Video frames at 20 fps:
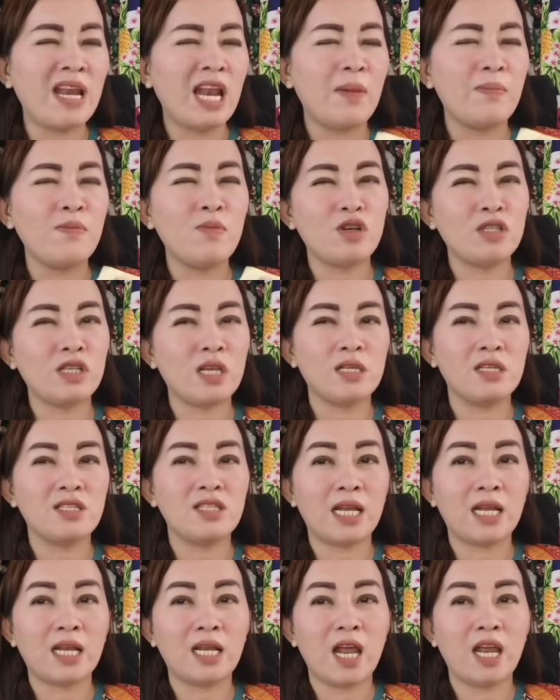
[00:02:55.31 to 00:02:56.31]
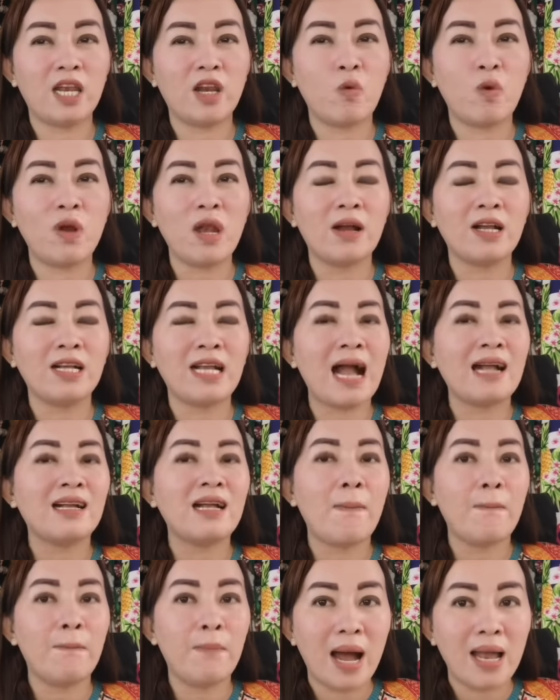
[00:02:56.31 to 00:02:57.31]
alam mo sa inyong sarili na walang
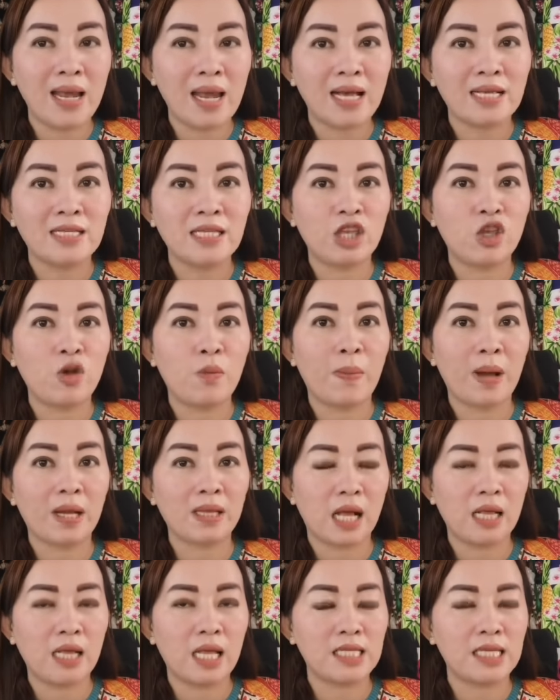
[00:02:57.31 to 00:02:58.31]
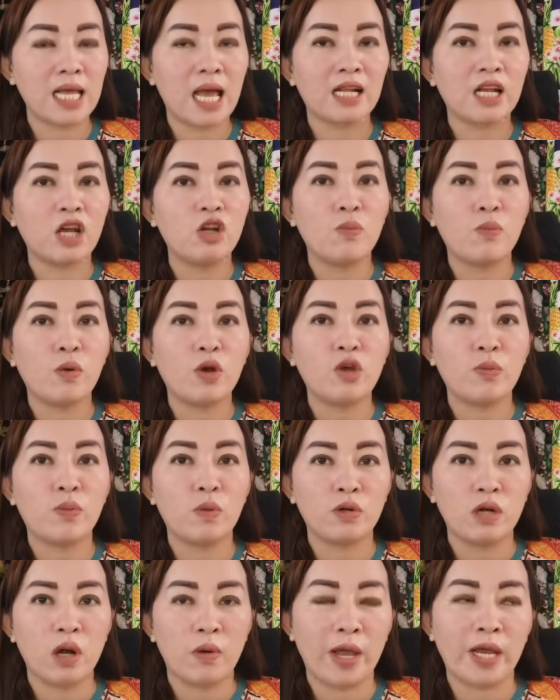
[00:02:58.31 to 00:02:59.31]
gagambala sa inyong pagdadasal. Ganun po nyo
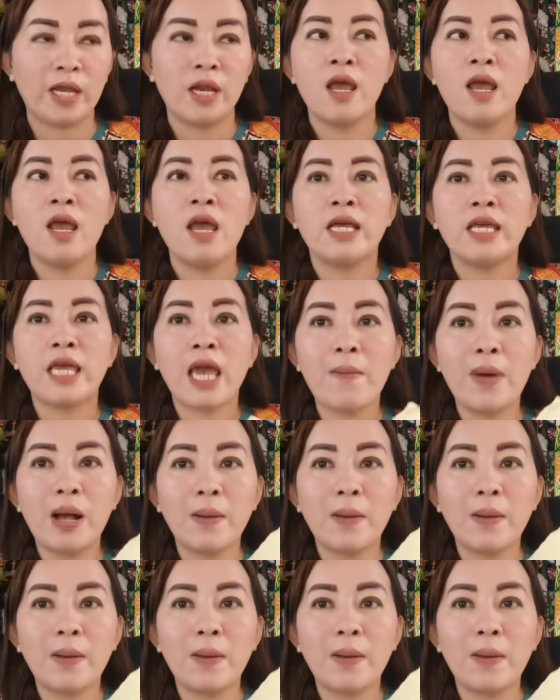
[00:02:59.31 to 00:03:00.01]
pong gawin. Kaya